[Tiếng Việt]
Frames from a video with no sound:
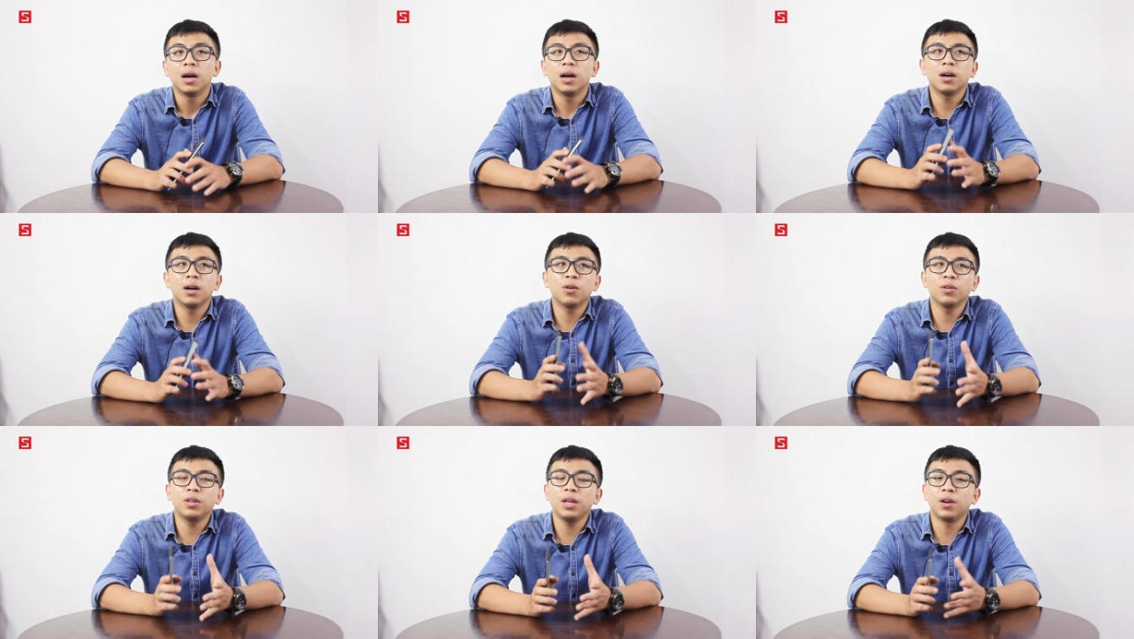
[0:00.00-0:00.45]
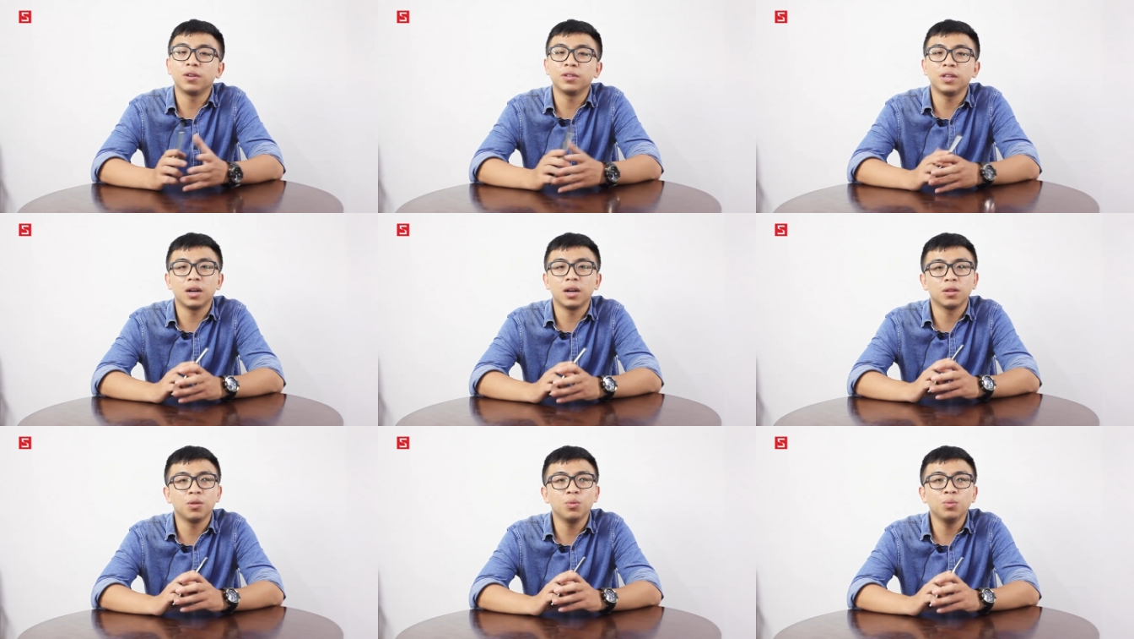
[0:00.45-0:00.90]
Có thể
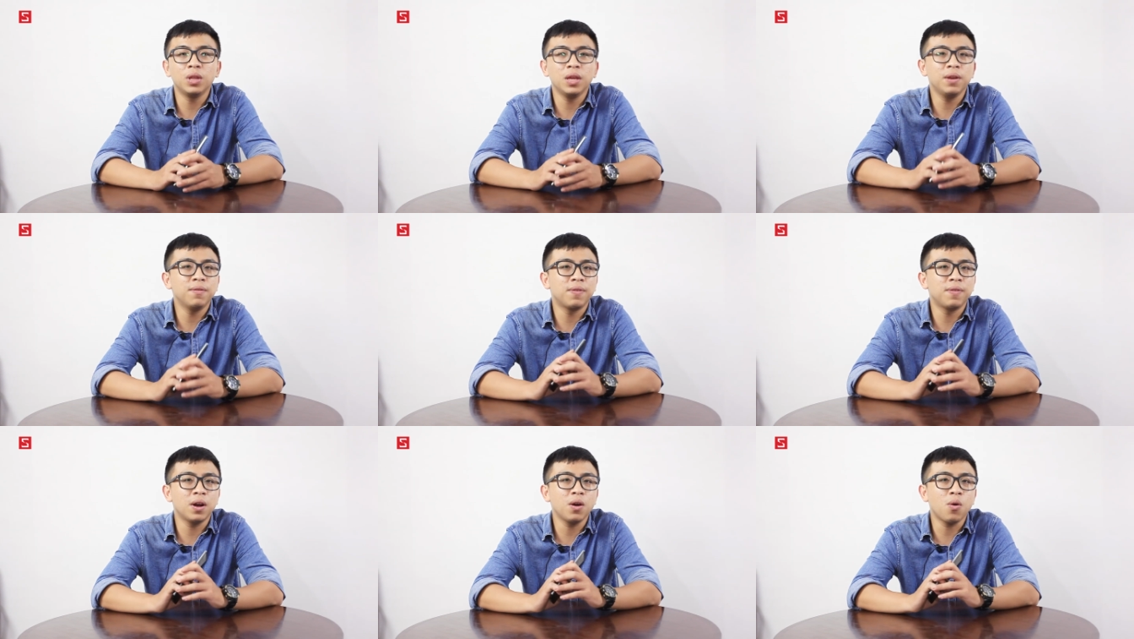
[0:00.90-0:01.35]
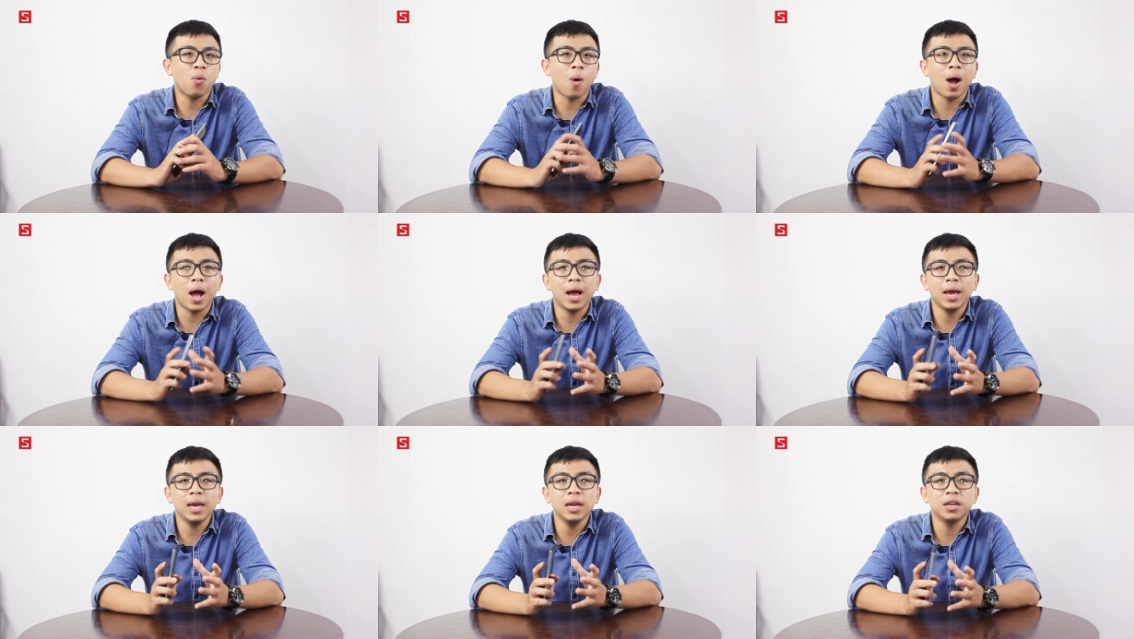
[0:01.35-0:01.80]
nói rằng là thông tin vẫn
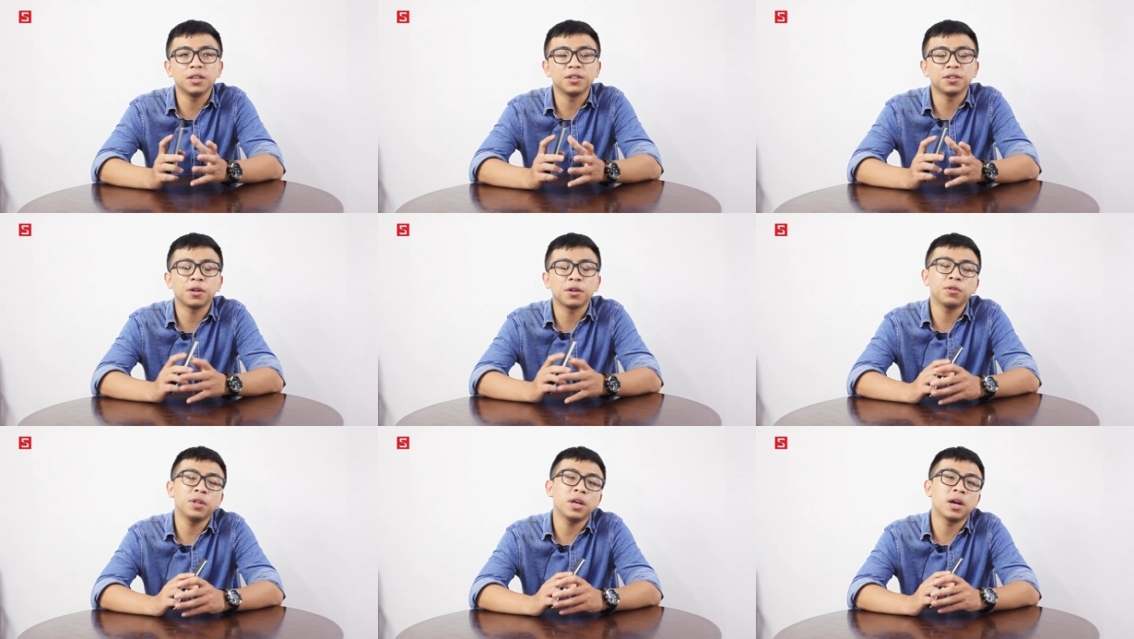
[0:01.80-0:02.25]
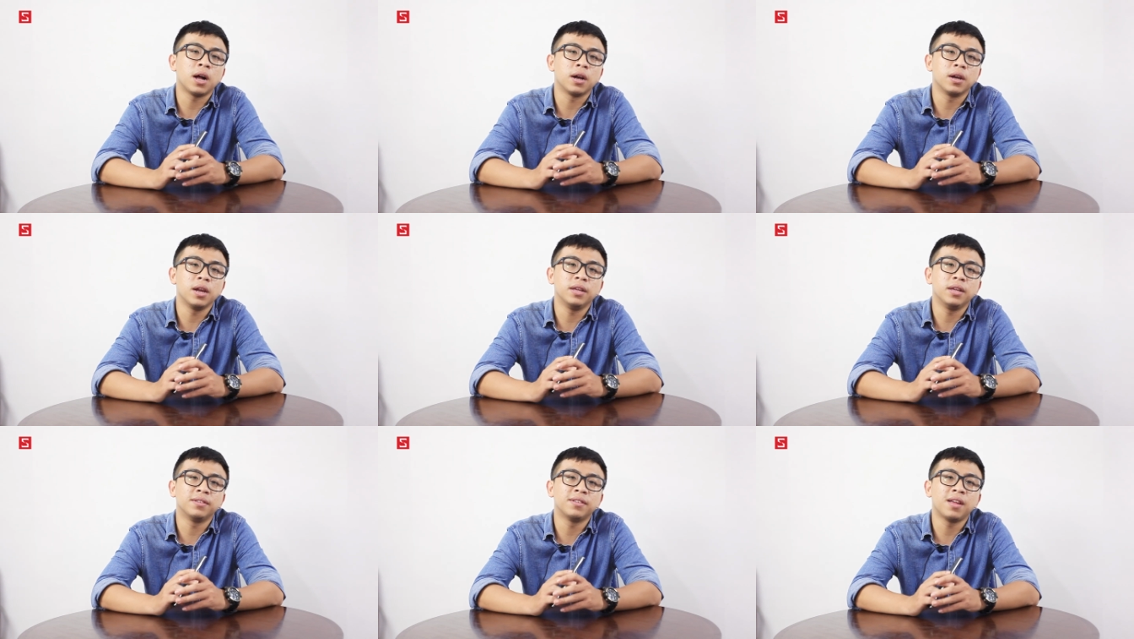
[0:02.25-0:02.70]
quá ít để chúng ta có thể
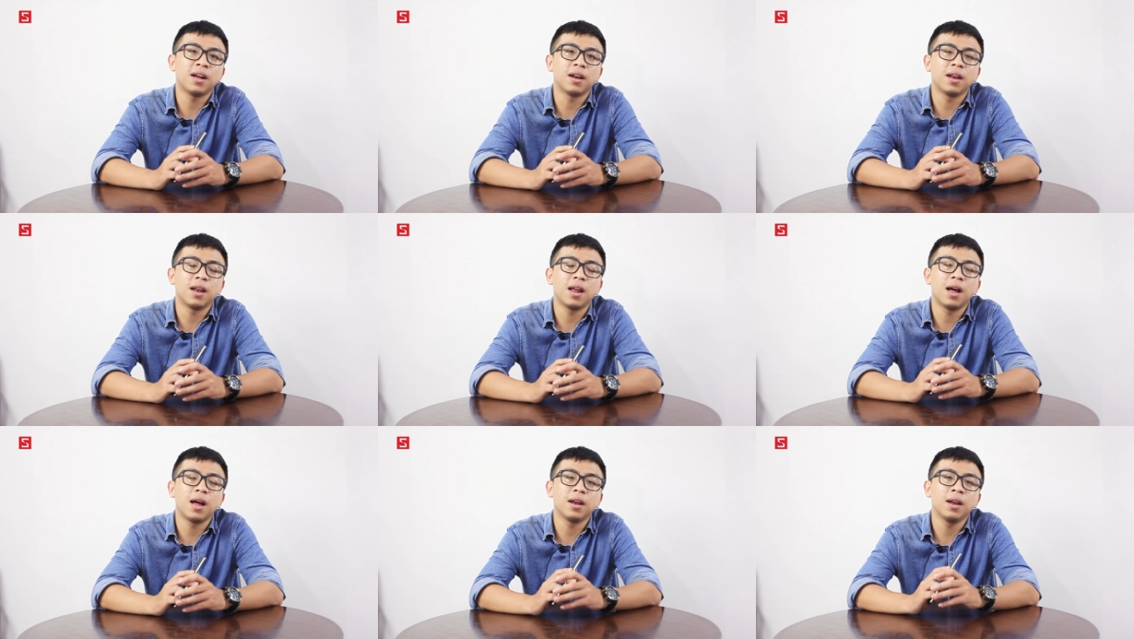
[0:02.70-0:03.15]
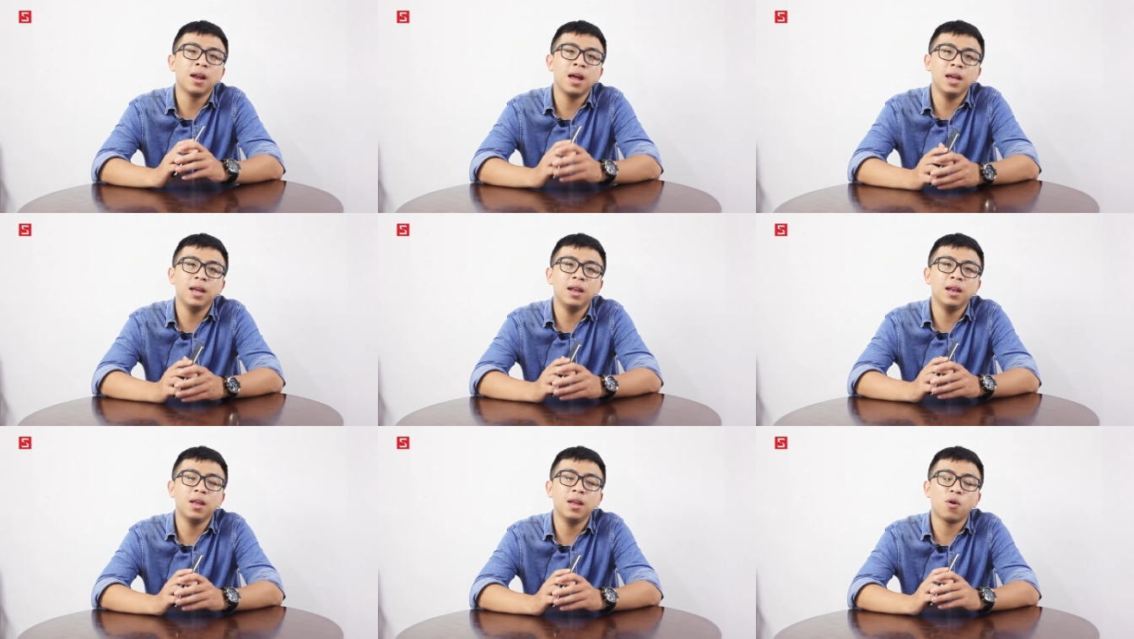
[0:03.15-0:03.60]
khẳng định rằng là
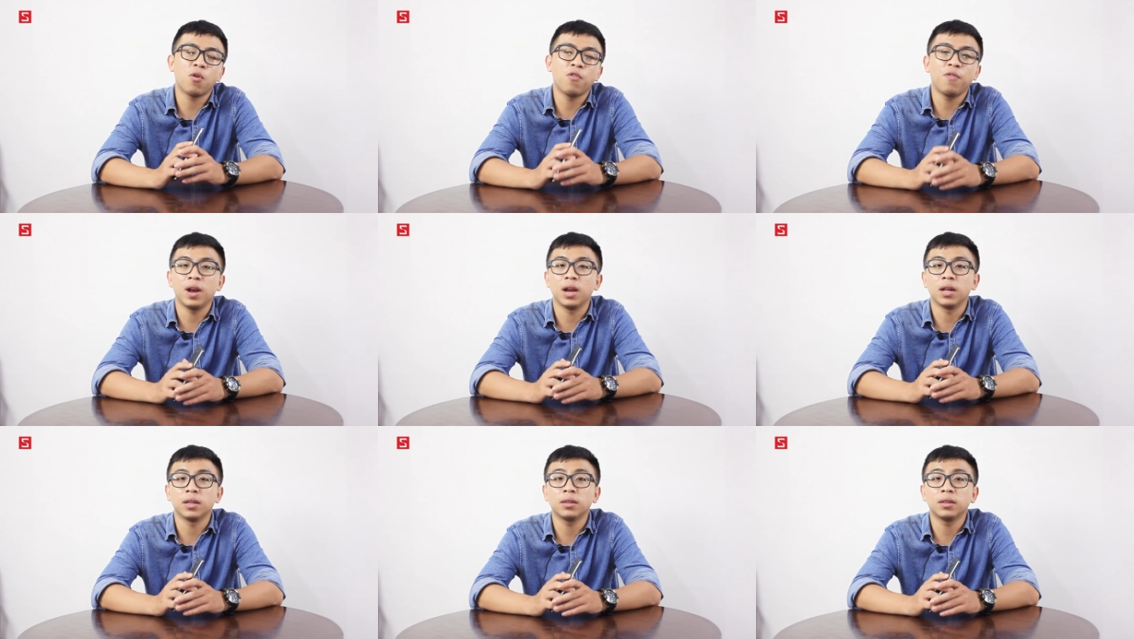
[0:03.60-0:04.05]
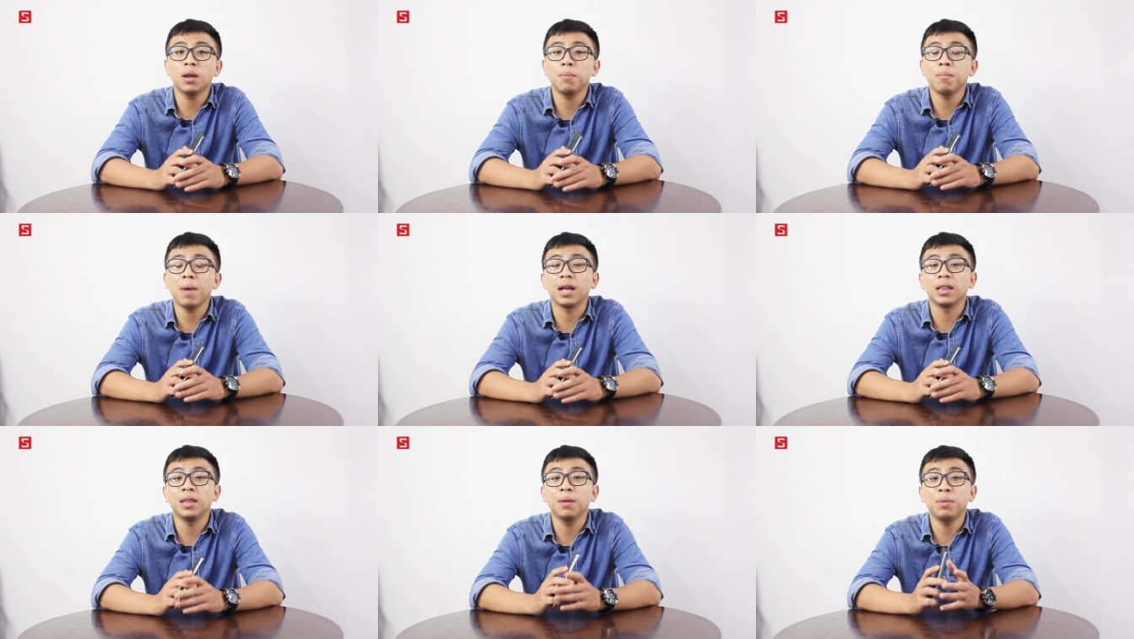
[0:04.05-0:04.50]
đây liệu có phải là thất
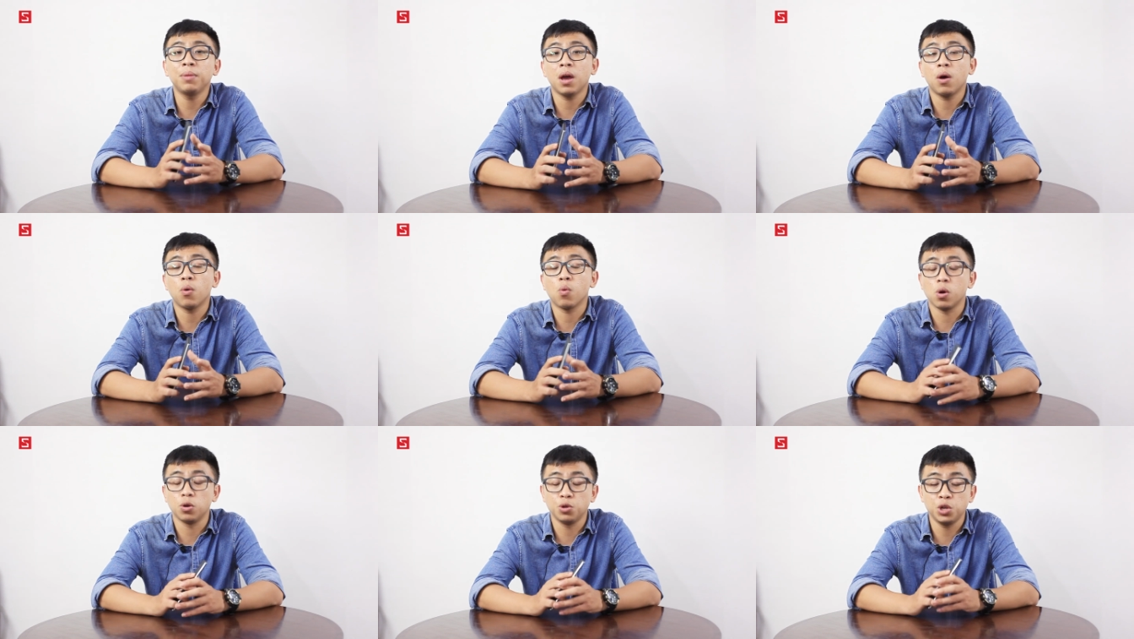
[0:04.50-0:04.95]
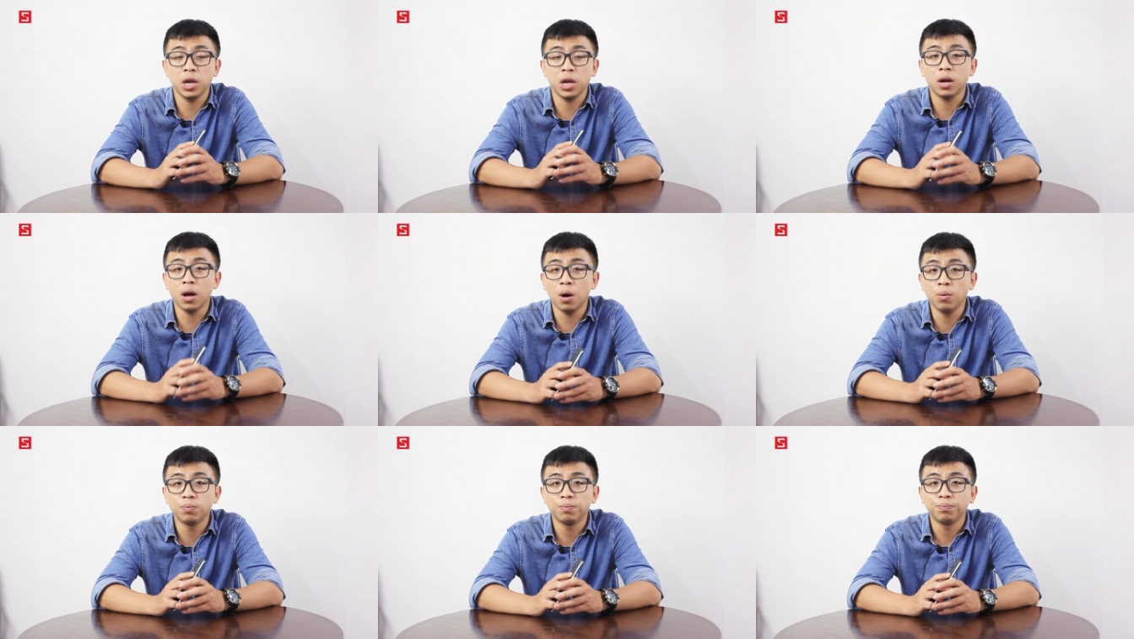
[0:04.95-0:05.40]
bại tiếp theo của LG
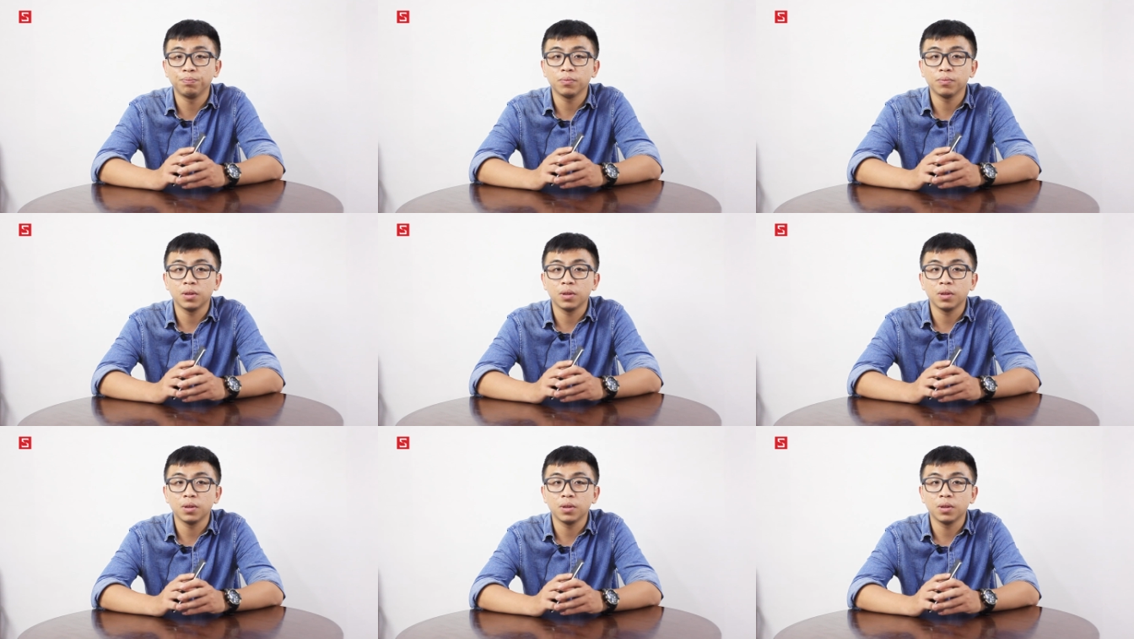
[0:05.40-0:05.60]
hay không.